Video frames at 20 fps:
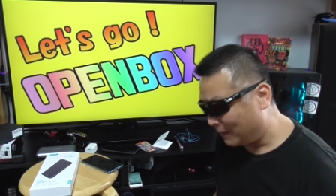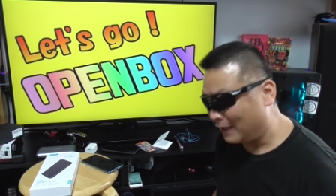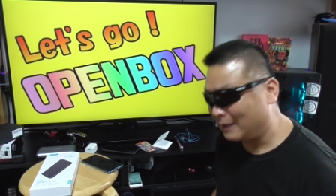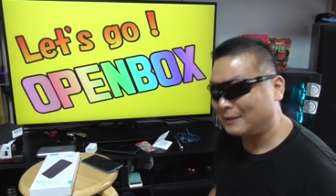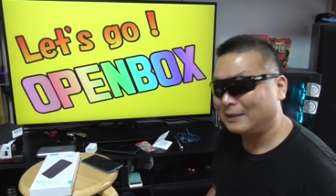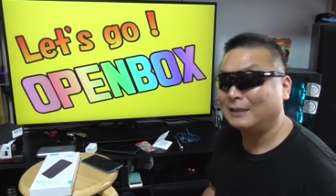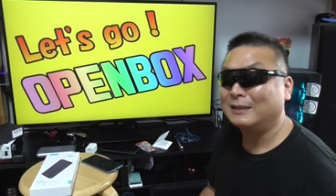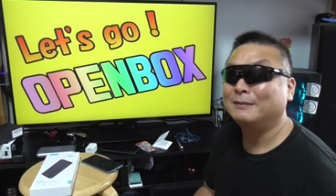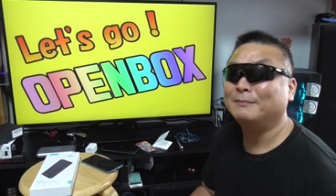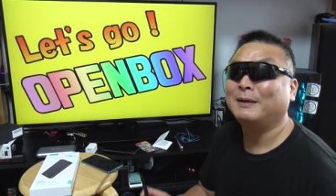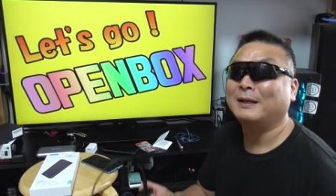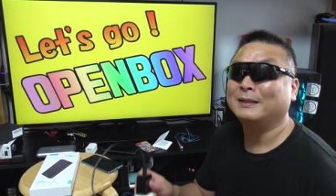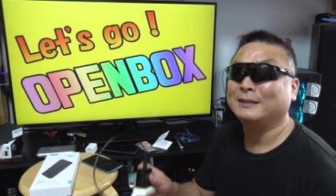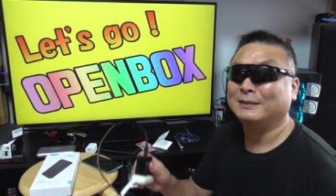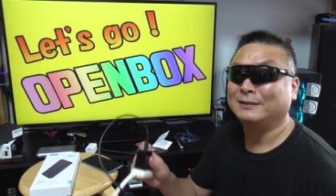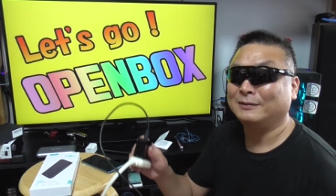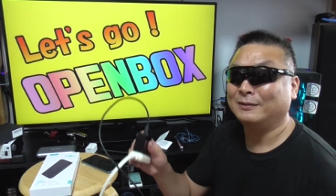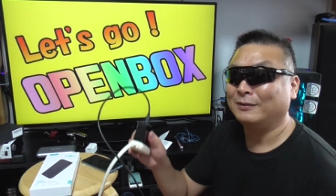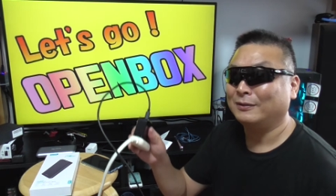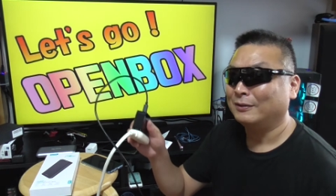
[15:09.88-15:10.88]
ワーデリバリー
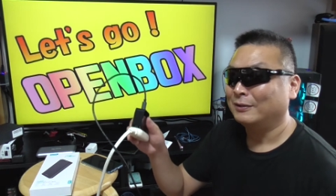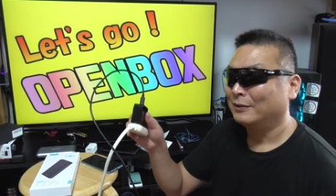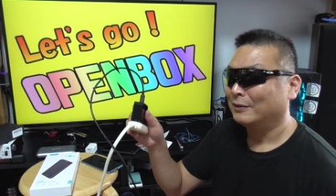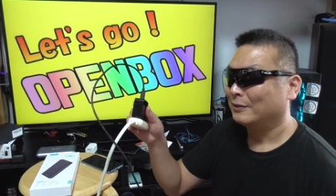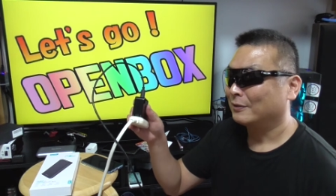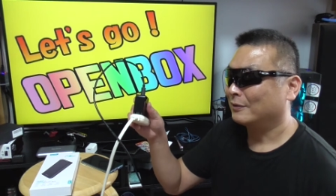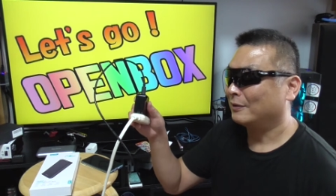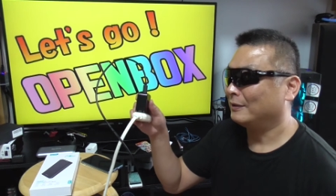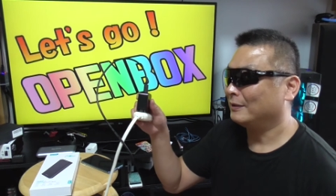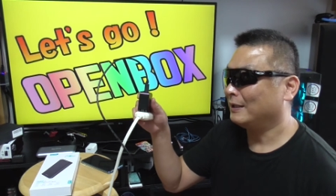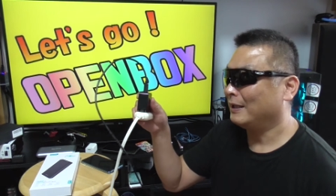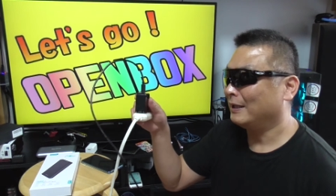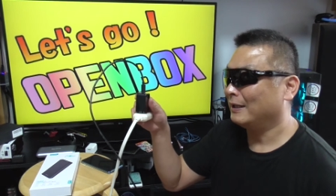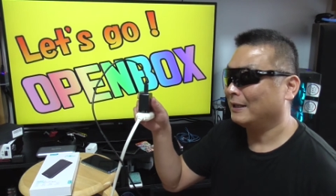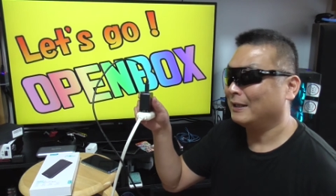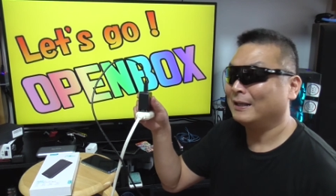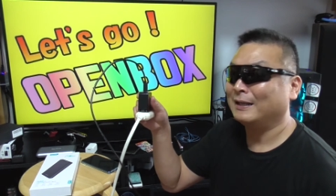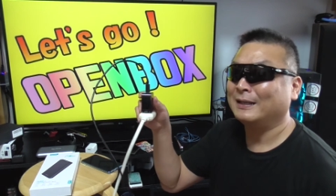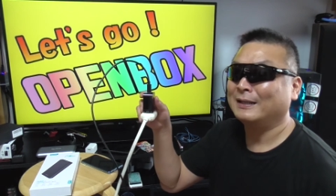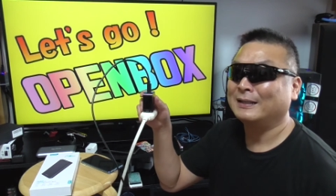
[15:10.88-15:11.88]
のこれね、
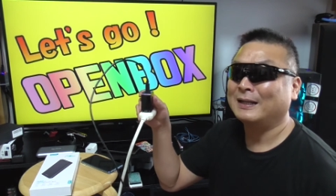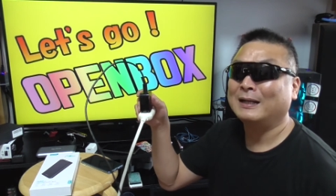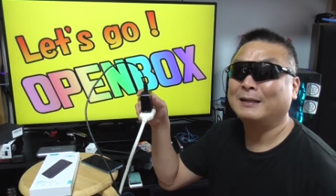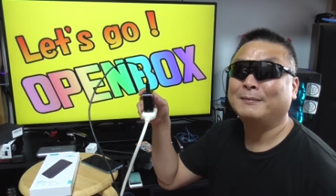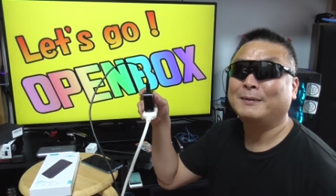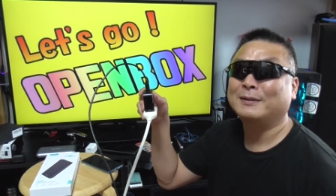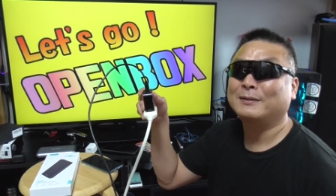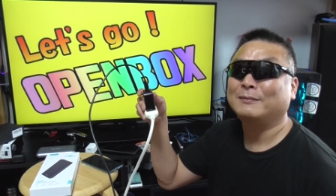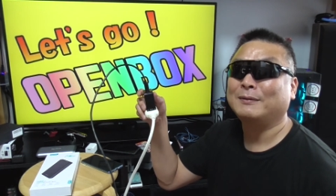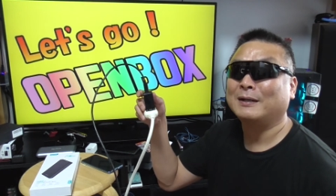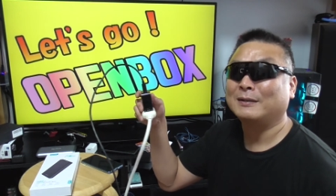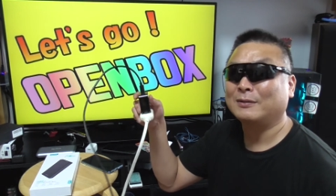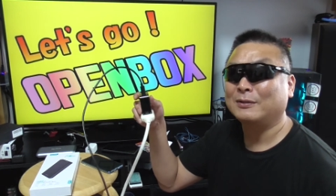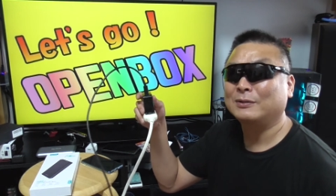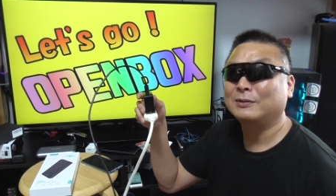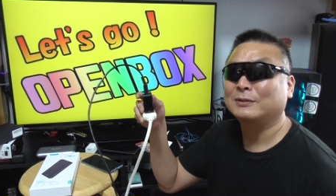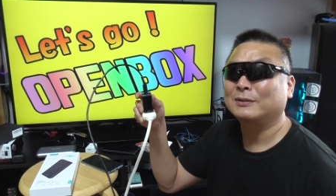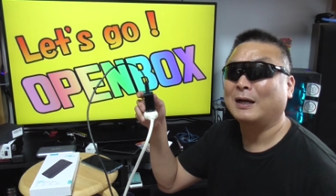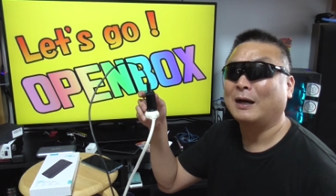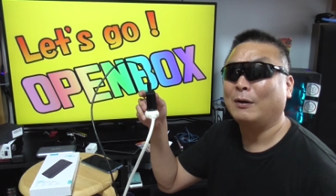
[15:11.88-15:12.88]
えー、なるべく
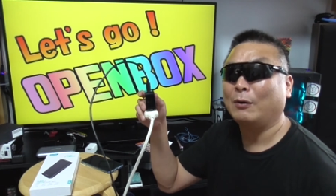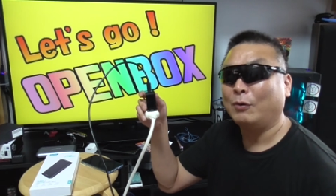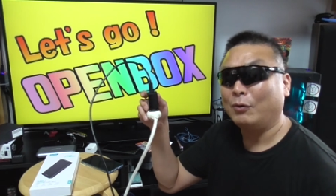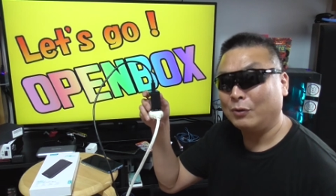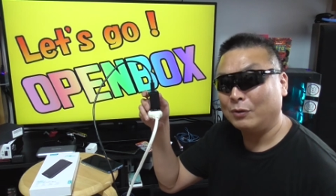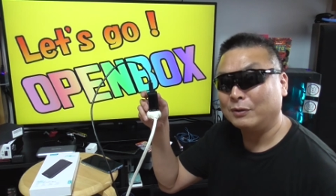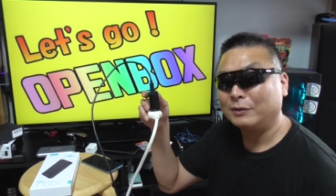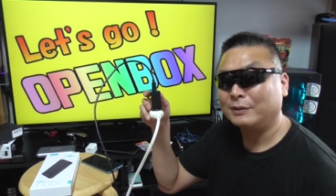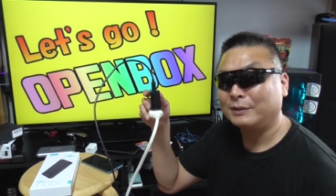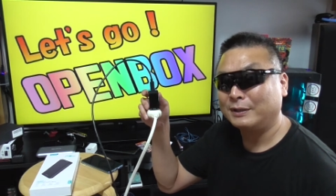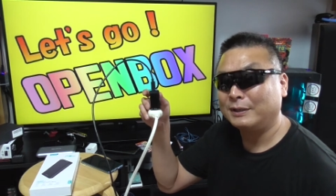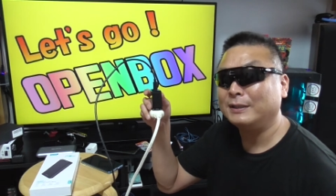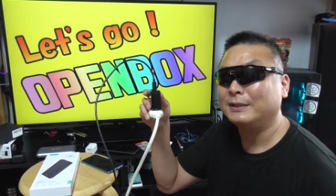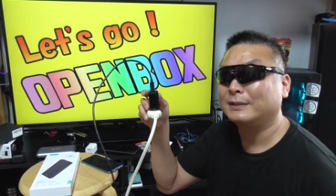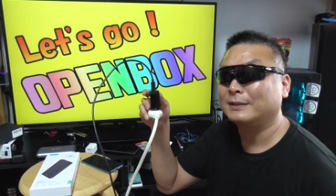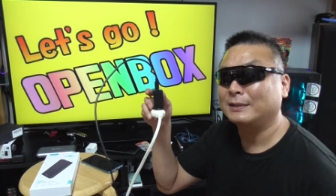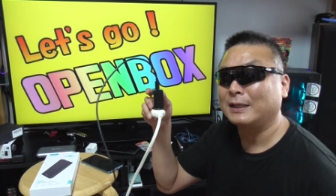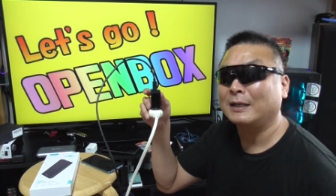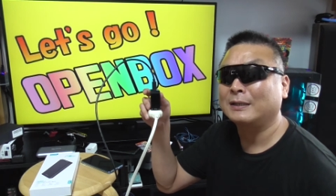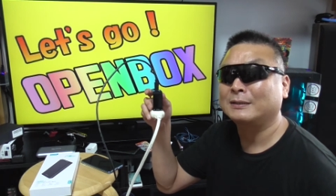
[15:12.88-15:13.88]
私が大きい
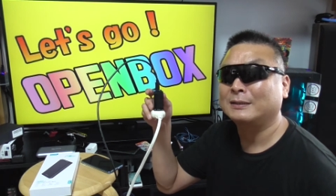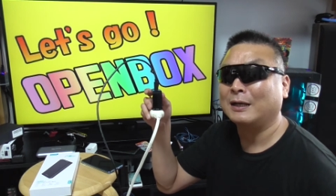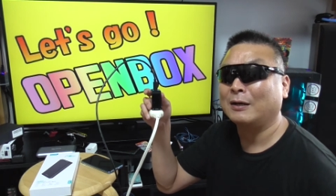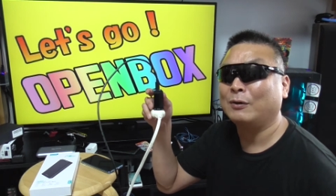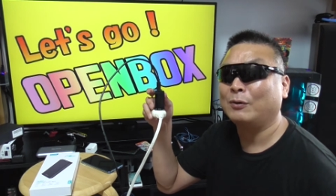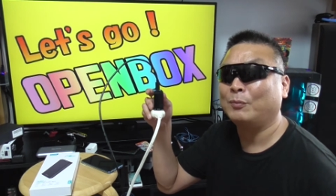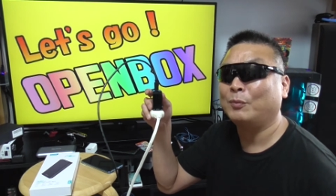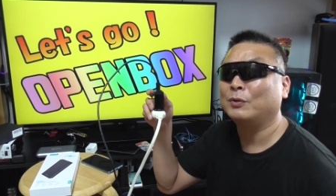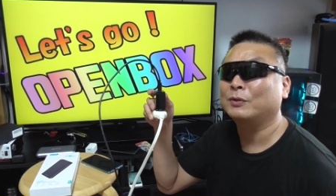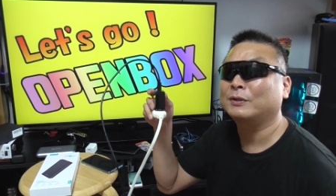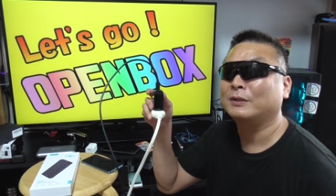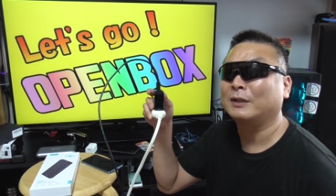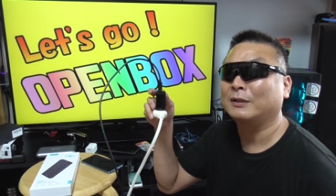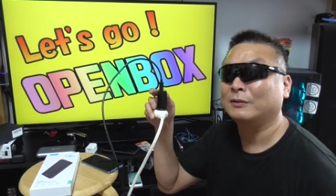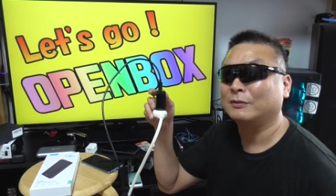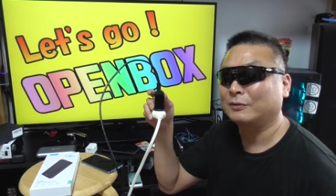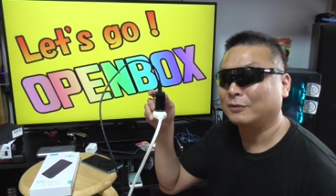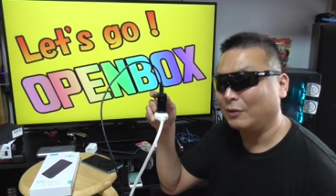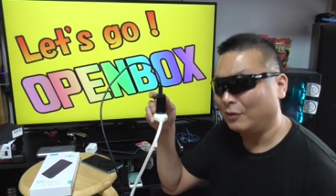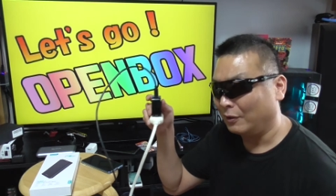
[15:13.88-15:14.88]
チャージャーを持って
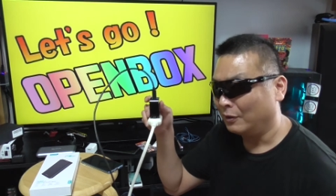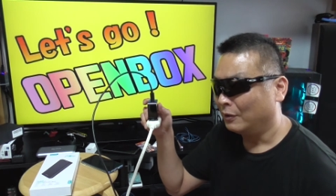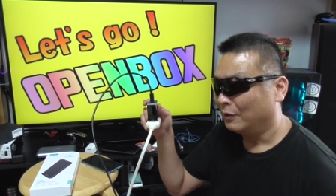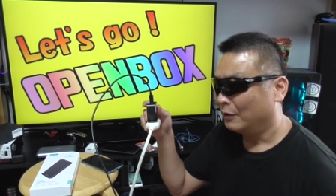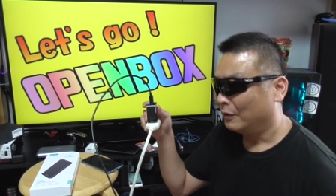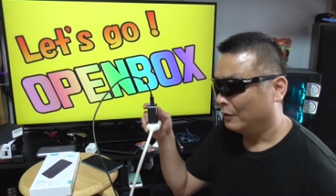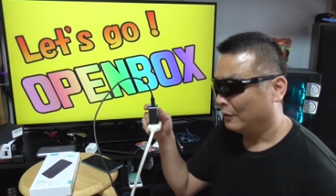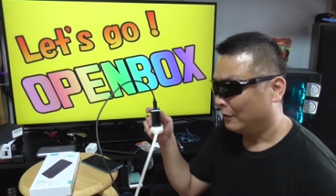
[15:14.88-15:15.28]
ると